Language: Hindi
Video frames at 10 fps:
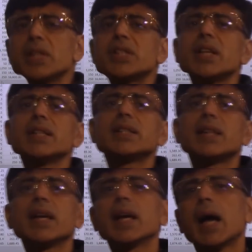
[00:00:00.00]
चेंज
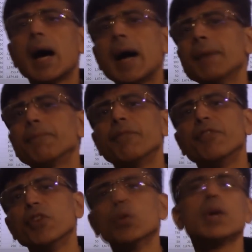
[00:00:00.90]
से आप
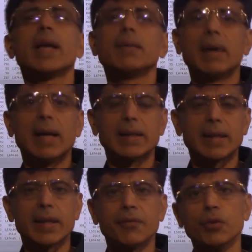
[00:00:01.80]
व्यू नहीं
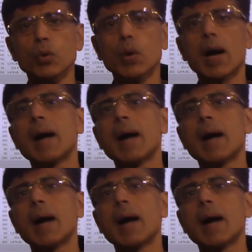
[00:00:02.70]
बनाते हैं व्यू